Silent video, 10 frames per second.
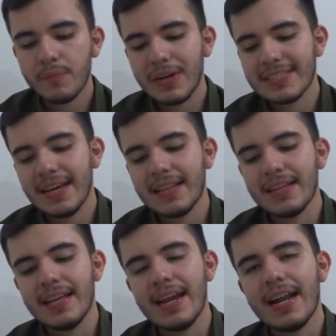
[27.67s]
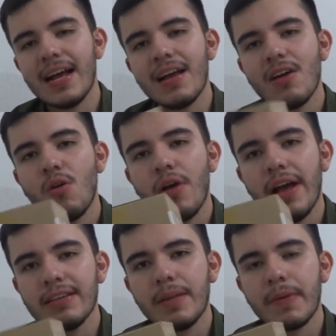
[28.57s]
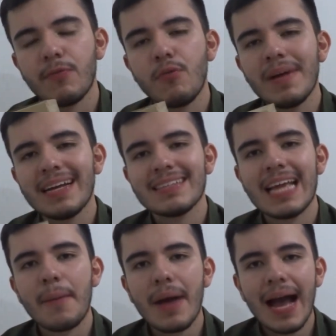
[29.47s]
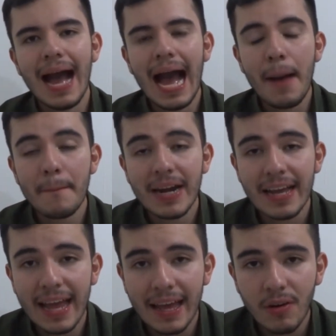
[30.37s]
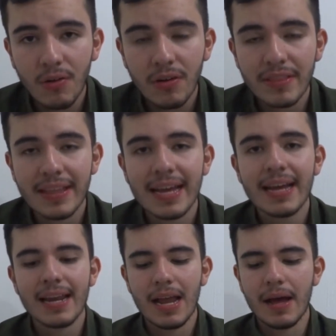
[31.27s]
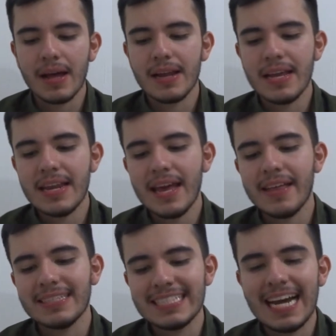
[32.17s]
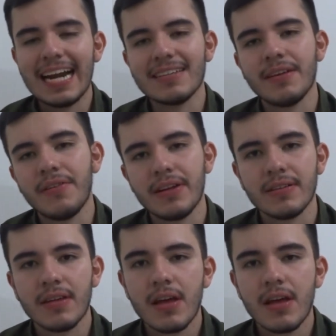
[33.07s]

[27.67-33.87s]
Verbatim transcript: pues adquiriera este perfume que se llama Amber Ego de la línea de Sara, señores.